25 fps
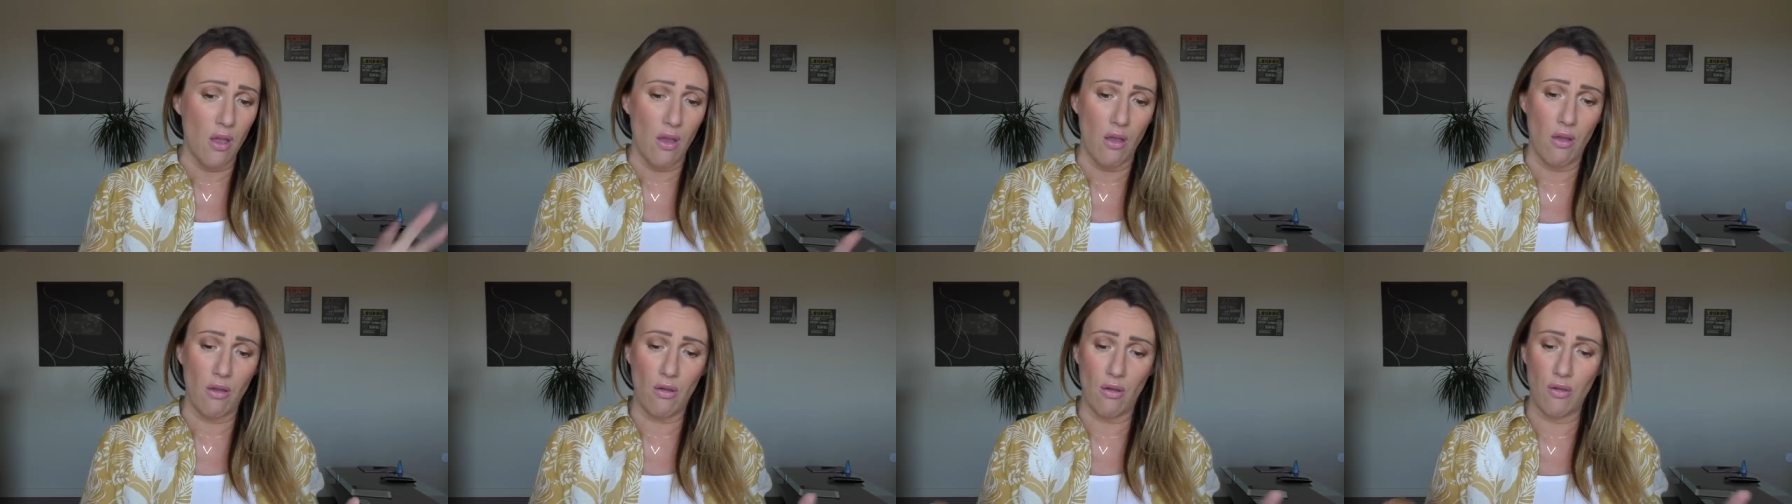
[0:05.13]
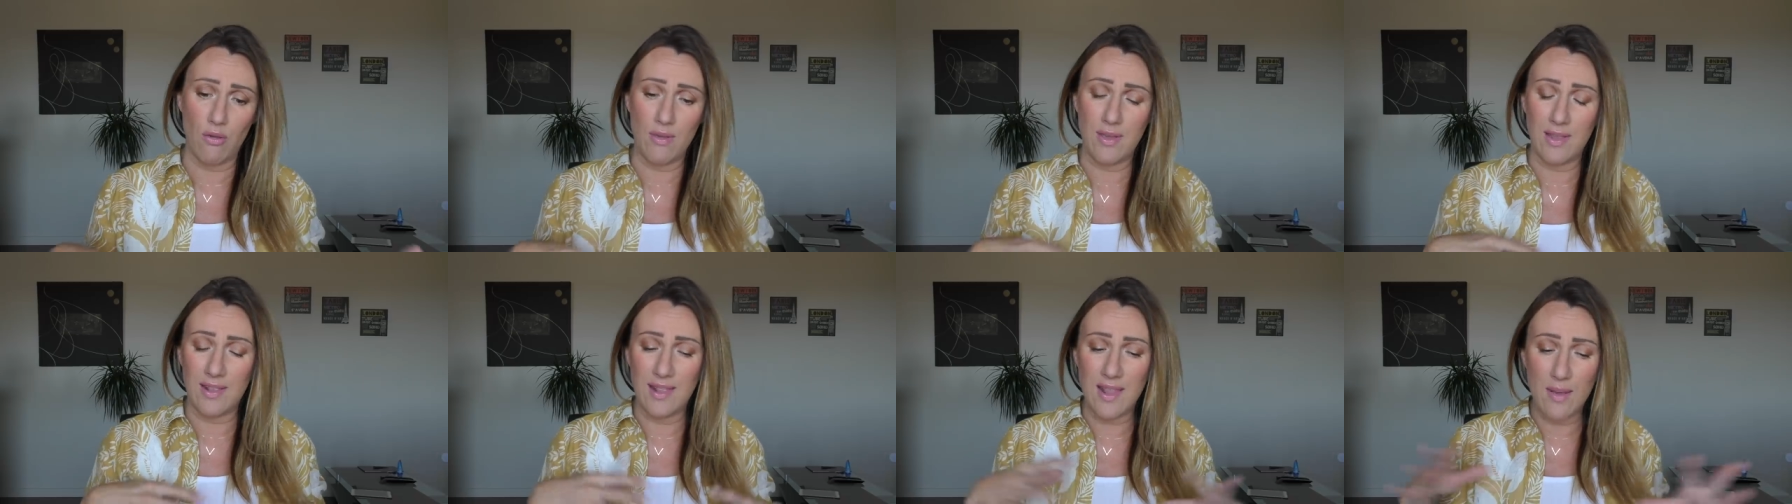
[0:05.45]
il
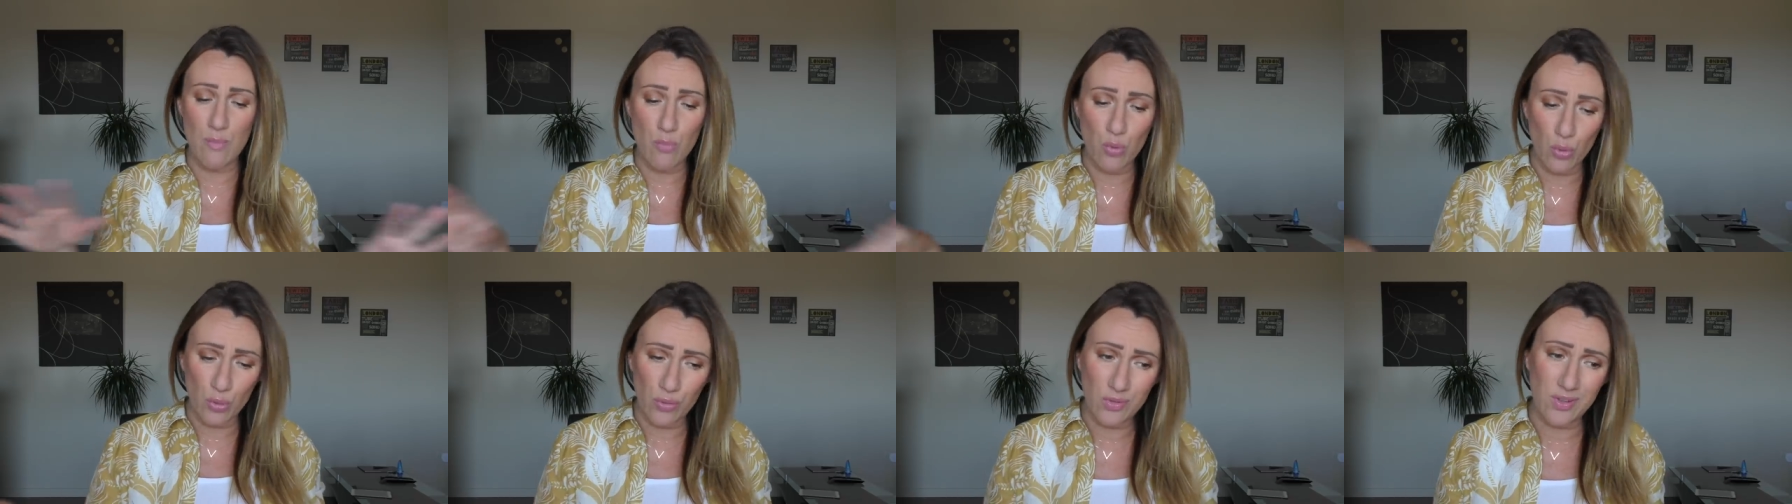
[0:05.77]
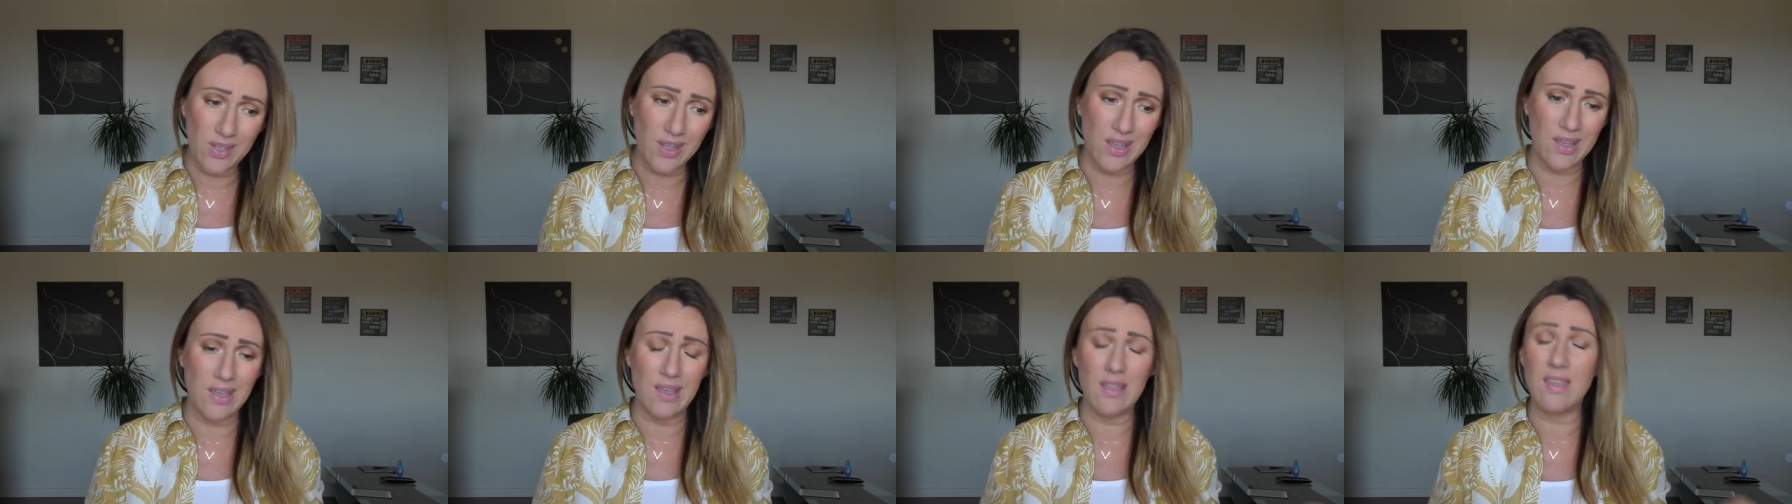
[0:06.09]
euh, y a de la
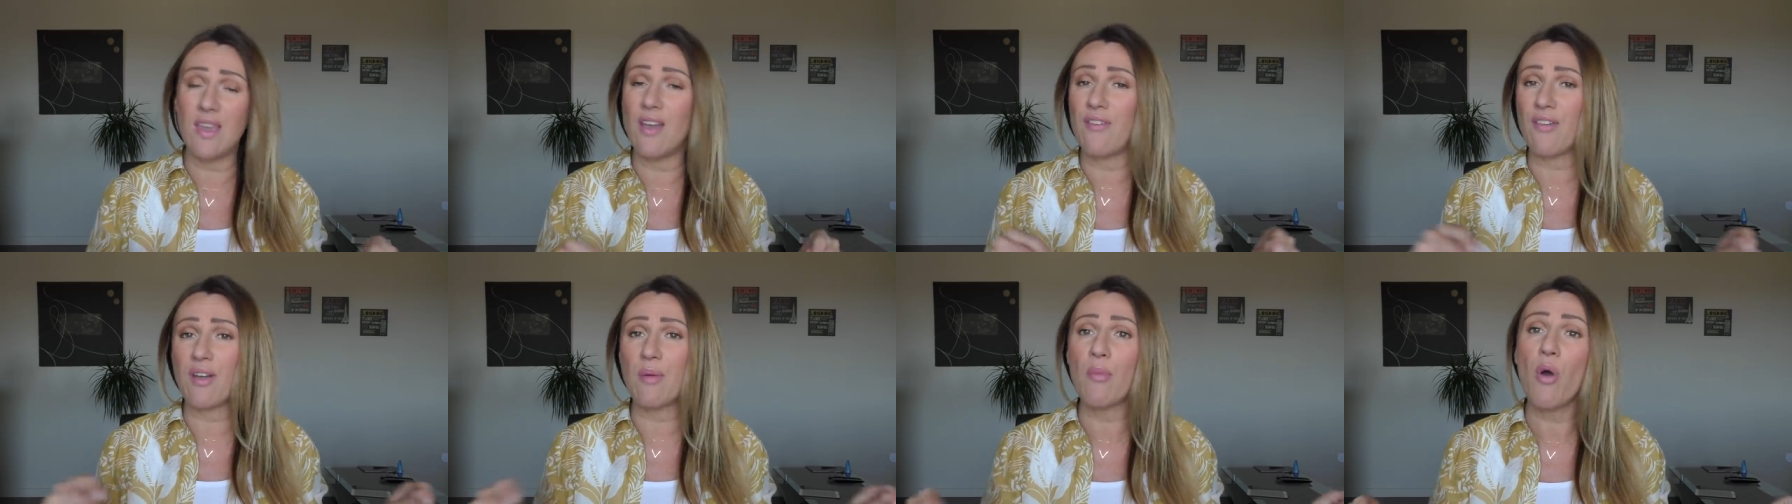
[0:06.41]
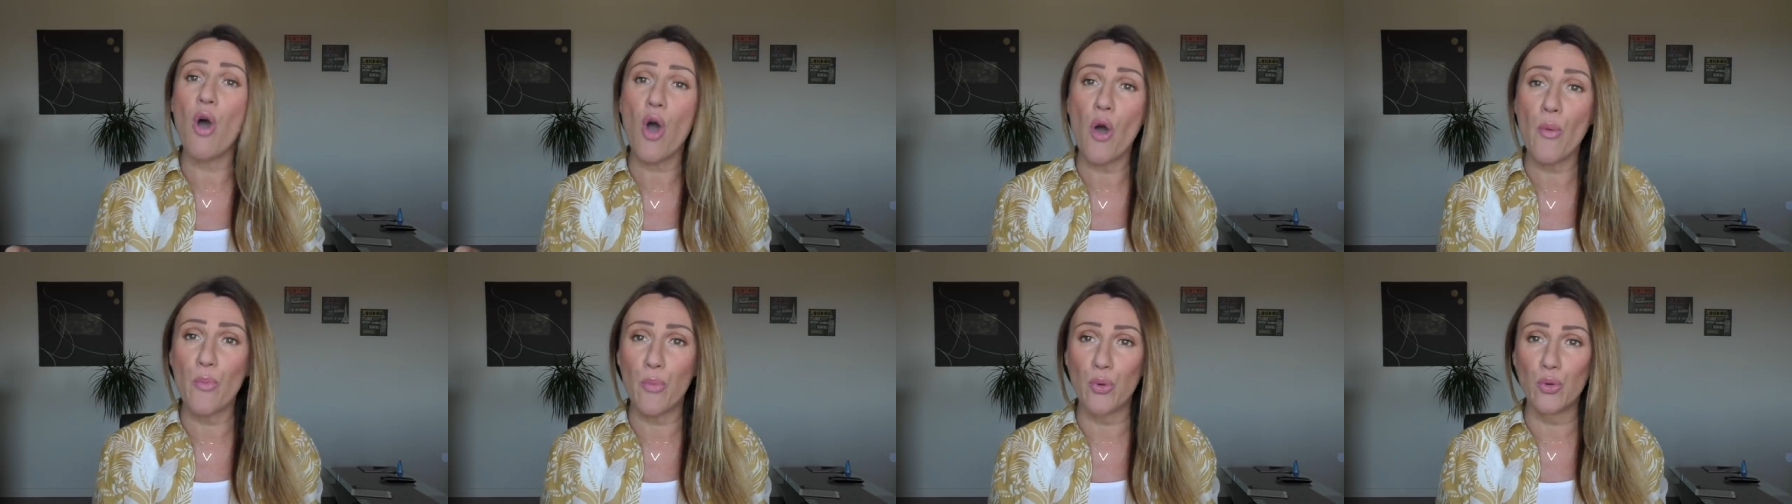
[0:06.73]
beauté, il y a
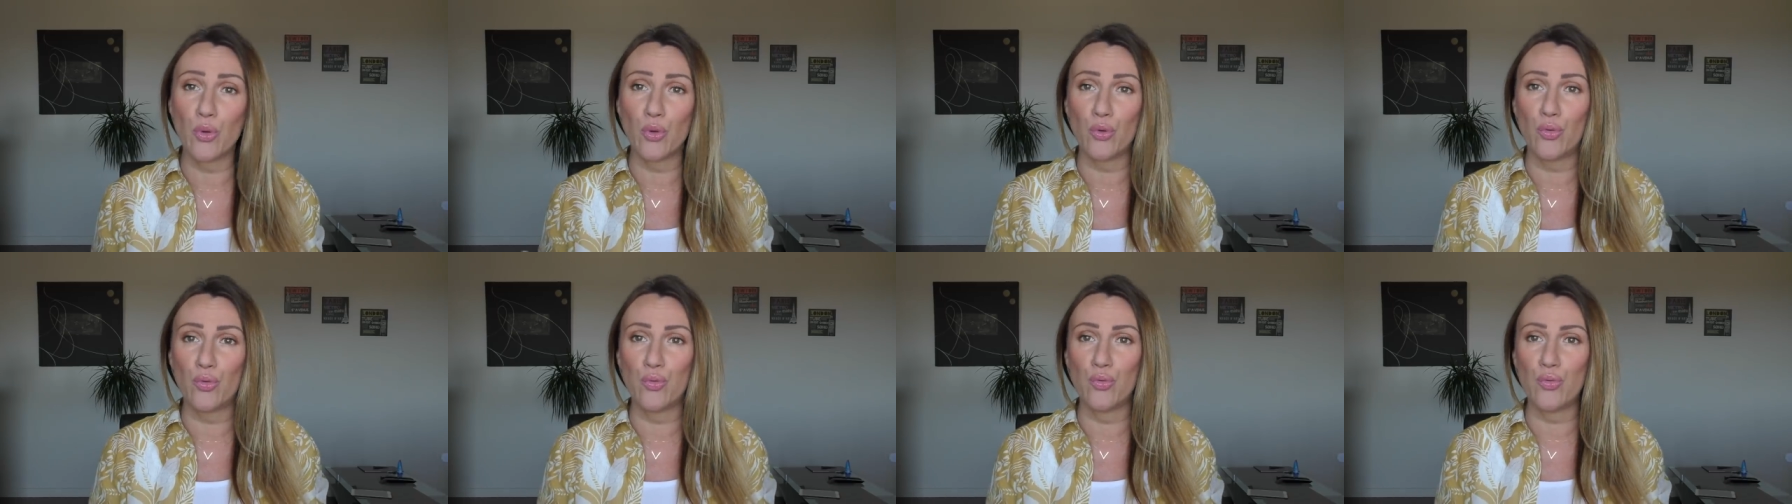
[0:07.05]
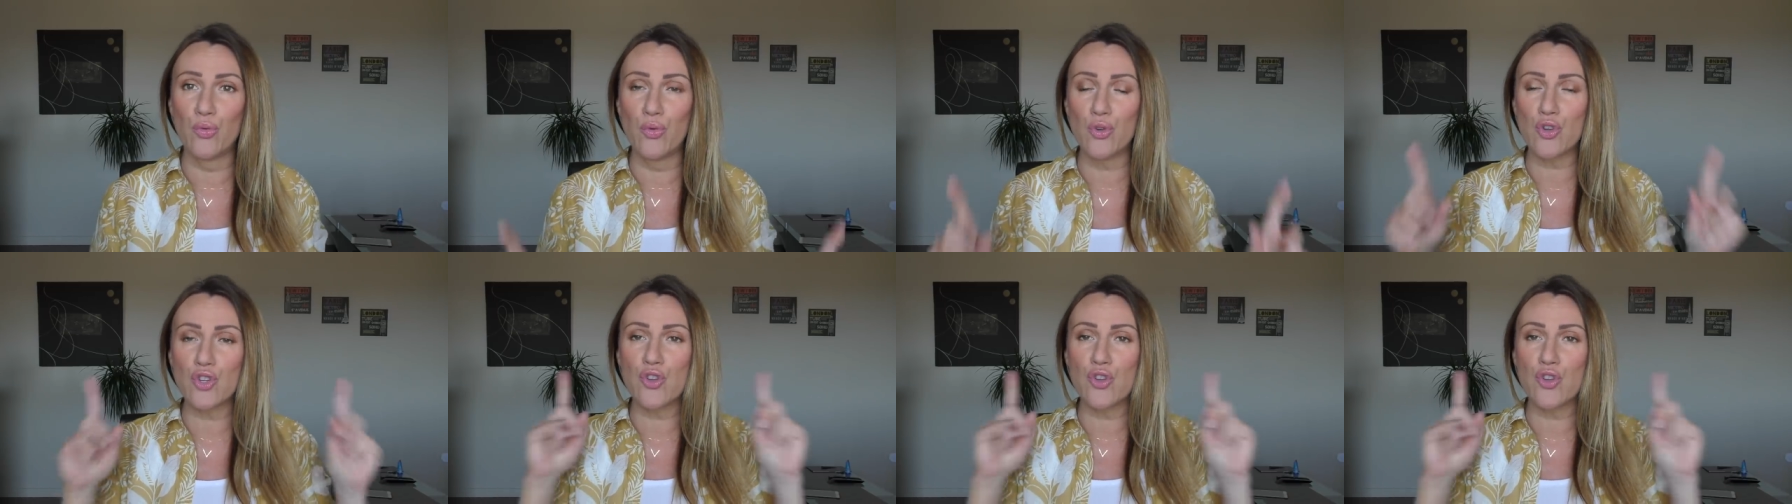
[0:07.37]
vraiment un peu de tout.